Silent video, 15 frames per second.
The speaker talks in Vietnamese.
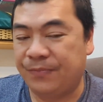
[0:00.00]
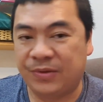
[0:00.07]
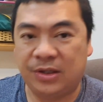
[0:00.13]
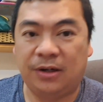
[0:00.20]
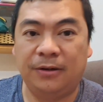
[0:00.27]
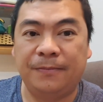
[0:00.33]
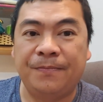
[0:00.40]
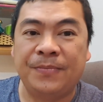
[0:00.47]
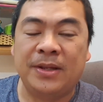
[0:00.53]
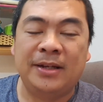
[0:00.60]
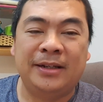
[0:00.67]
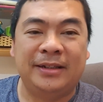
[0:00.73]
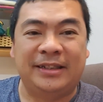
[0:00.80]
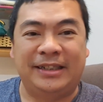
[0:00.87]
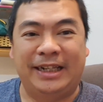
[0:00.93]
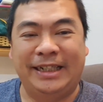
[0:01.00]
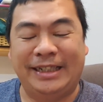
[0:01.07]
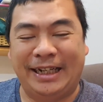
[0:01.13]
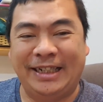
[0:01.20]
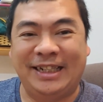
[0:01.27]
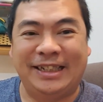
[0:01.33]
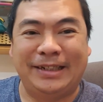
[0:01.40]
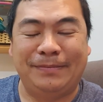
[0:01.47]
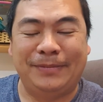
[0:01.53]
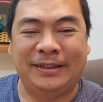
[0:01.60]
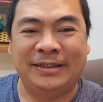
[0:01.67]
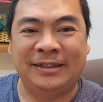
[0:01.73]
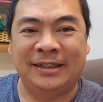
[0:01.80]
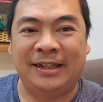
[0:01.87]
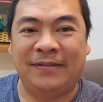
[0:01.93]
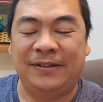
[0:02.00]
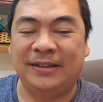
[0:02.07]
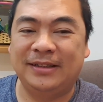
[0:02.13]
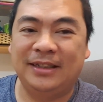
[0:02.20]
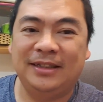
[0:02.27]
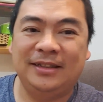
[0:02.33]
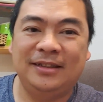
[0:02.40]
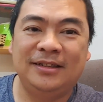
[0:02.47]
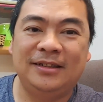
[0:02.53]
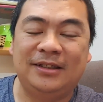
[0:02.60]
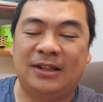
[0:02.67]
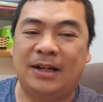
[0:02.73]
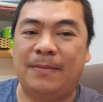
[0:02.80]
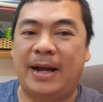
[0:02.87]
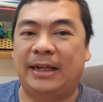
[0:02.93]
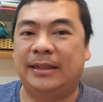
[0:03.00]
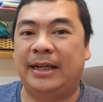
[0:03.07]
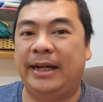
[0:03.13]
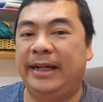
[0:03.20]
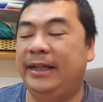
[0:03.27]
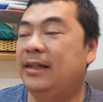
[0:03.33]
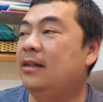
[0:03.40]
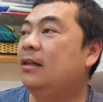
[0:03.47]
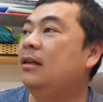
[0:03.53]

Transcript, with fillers: Rồi thì đấy, nãy giờ là mình phân tích cho các bạn thấy